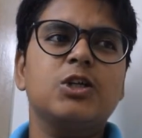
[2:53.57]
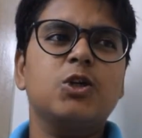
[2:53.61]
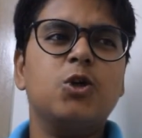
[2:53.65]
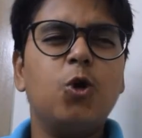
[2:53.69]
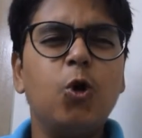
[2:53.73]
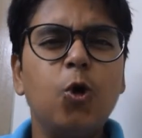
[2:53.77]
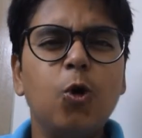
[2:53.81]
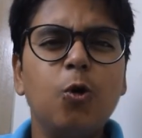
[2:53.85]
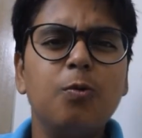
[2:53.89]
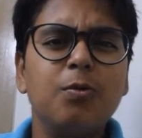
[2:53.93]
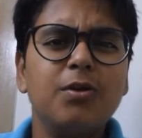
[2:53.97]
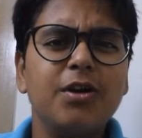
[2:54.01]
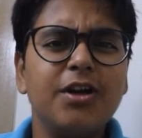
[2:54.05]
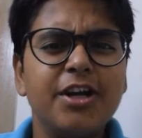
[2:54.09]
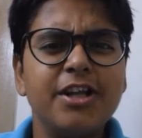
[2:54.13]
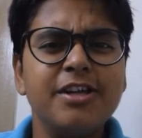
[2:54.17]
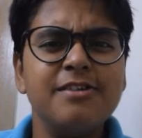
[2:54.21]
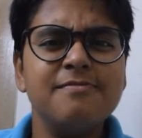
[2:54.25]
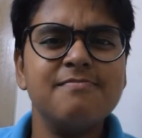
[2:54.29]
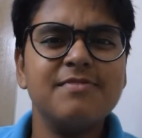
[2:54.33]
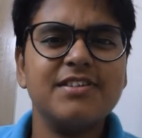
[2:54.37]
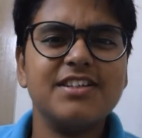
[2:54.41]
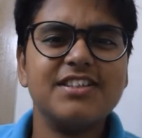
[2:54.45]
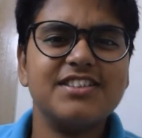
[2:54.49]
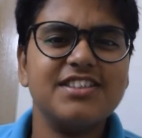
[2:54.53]
खूब लड़ी
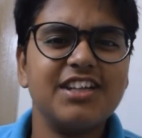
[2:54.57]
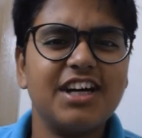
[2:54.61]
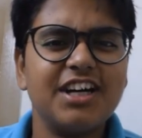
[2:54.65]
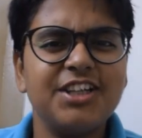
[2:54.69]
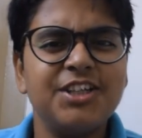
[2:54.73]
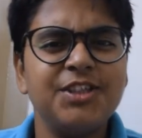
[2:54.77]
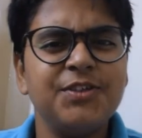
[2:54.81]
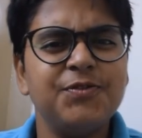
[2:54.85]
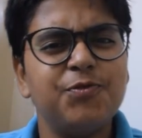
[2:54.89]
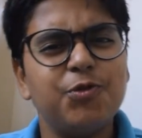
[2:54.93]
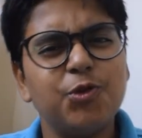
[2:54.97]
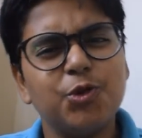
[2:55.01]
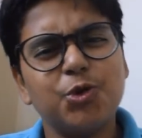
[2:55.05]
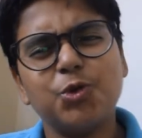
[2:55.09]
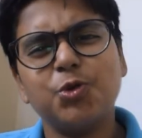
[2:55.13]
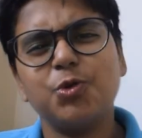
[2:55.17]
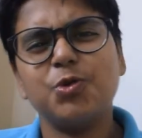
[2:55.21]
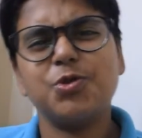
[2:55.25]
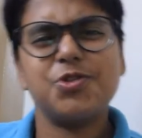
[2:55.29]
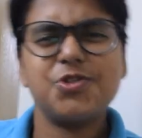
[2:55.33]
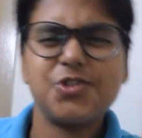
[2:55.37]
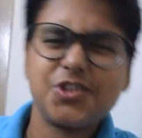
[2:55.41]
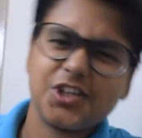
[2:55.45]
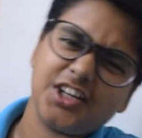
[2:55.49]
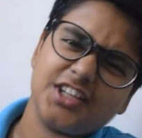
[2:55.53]
मर्दानी वो
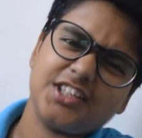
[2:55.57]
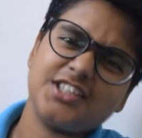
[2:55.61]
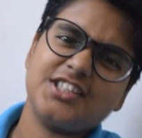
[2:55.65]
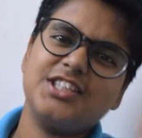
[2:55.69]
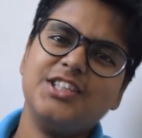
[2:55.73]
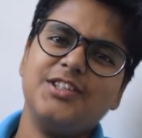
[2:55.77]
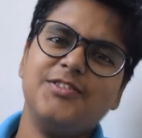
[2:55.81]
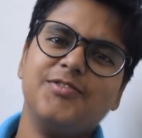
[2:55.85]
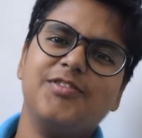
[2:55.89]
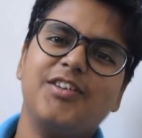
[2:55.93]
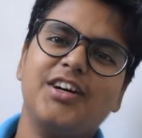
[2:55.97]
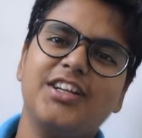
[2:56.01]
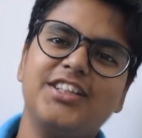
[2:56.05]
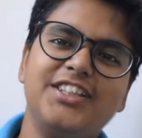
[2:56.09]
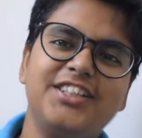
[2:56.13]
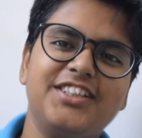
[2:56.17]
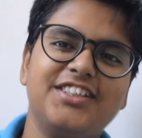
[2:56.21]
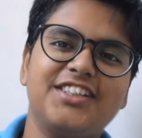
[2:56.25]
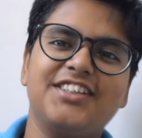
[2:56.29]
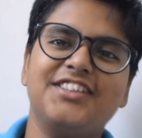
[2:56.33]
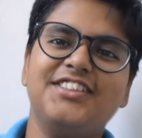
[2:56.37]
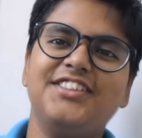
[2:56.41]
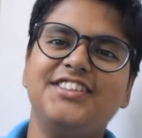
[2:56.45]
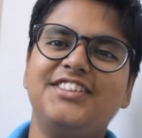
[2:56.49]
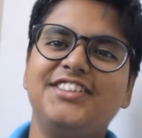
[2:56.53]
तो छासी वाली
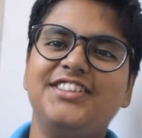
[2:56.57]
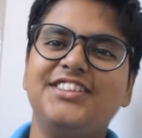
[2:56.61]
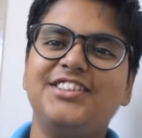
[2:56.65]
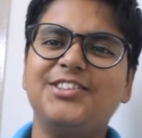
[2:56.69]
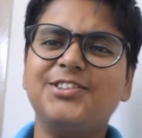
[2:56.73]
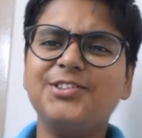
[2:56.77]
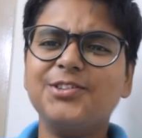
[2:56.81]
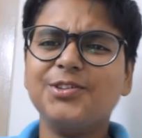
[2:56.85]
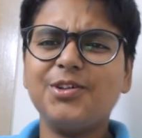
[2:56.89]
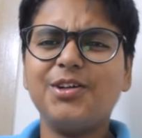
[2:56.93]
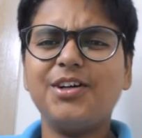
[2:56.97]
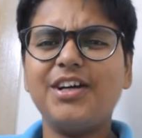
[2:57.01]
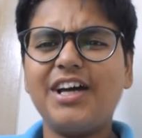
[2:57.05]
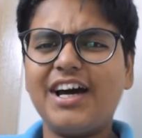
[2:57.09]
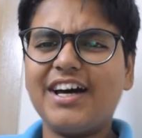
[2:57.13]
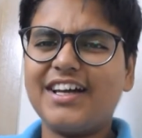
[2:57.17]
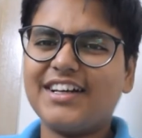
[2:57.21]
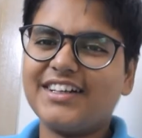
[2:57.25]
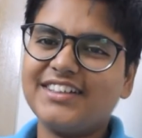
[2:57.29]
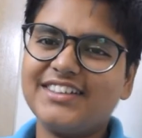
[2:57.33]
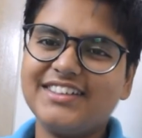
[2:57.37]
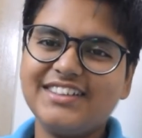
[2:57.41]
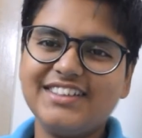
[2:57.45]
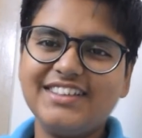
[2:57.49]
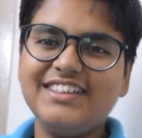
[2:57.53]
रानी थी सो तो यार
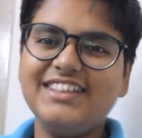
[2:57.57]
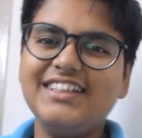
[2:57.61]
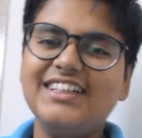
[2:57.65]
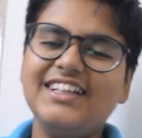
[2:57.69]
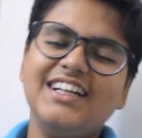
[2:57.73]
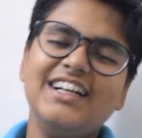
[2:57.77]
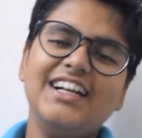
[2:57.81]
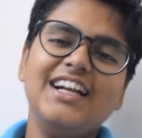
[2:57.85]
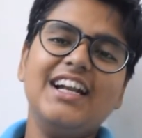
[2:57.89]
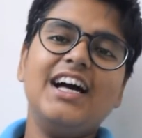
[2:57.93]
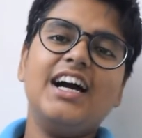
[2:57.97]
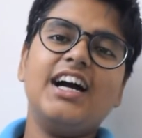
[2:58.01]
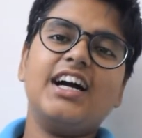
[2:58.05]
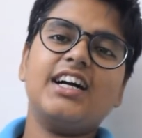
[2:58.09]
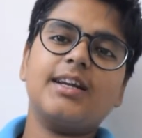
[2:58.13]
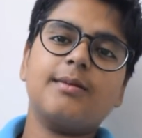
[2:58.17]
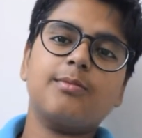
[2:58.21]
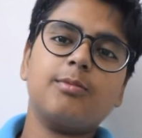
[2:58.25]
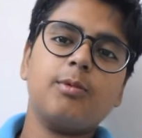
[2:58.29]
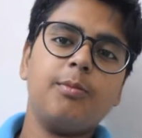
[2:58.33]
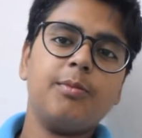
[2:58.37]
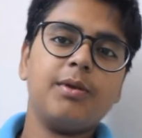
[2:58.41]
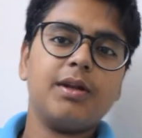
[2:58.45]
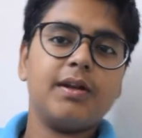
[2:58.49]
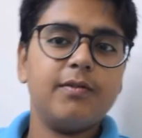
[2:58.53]
अगर
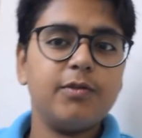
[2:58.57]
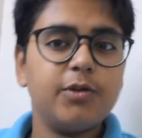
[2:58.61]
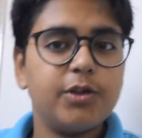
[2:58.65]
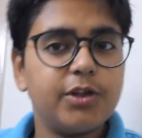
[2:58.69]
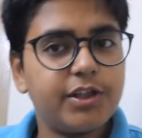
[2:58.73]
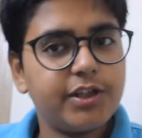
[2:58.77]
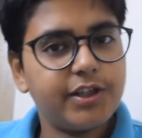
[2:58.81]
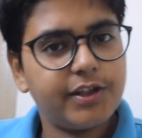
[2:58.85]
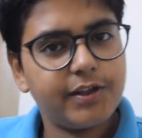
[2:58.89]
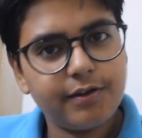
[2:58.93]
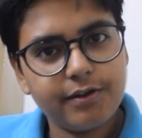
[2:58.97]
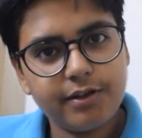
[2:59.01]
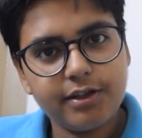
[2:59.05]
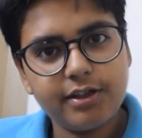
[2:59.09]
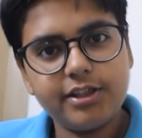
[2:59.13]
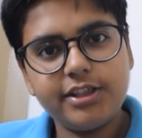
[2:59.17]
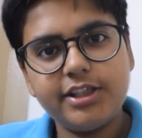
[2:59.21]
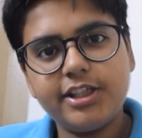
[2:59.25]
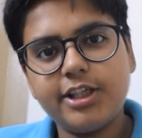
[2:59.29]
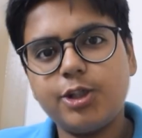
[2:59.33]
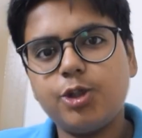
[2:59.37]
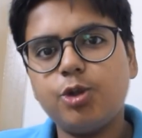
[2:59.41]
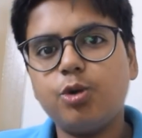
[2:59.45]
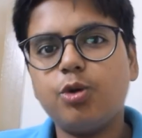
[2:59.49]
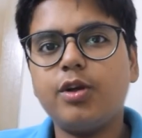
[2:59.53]
आपको मेरा
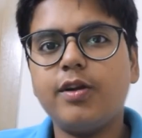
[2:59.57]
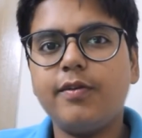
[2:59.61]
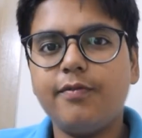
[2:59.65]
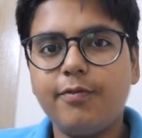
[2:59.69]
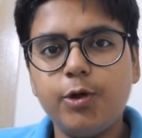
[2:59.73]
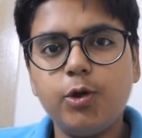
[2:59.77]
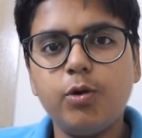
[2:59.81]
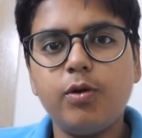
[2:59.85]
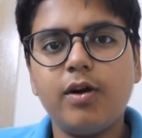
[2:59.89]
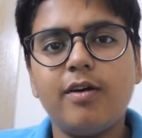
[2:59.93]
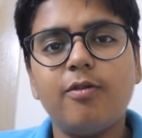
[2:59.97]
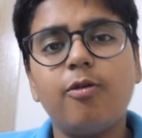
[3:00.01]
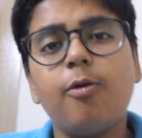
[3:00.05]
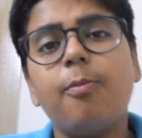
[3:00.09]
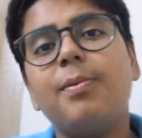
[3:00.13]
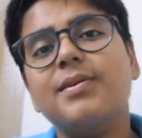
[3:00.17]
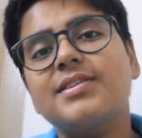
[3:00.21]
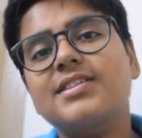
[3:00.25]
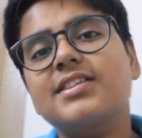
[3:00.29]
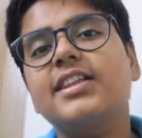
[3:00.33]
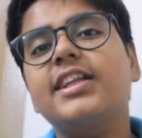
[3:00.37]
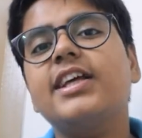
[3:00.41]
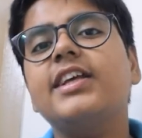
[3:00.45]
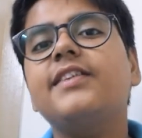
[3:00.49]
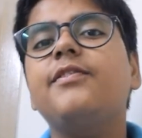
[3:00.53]
ये जो रिव्यू है वो
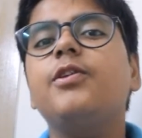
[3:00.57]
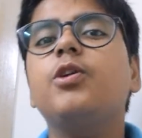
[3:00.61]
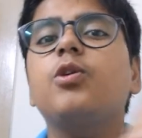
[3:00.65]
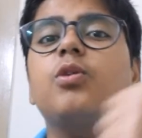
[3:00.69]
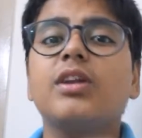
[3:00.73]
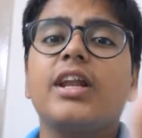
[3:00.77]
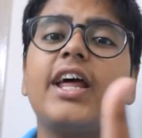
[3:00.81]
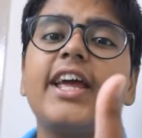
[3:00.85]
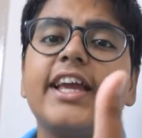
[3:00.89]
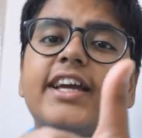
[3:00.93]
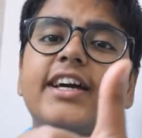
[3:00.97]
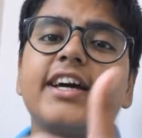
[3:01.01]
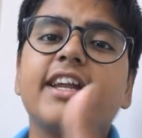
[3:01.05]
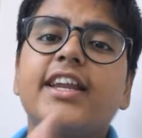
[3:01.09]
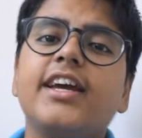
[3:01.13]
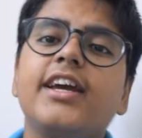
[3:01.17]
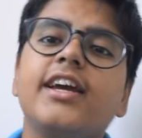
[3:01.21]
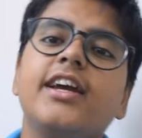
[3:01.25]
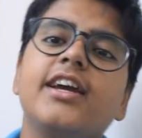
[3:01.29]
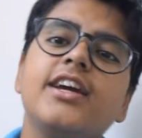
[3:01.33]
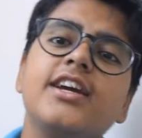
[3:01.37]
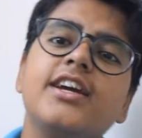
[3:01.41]
पसंद है इस वीडियो को लाइक करें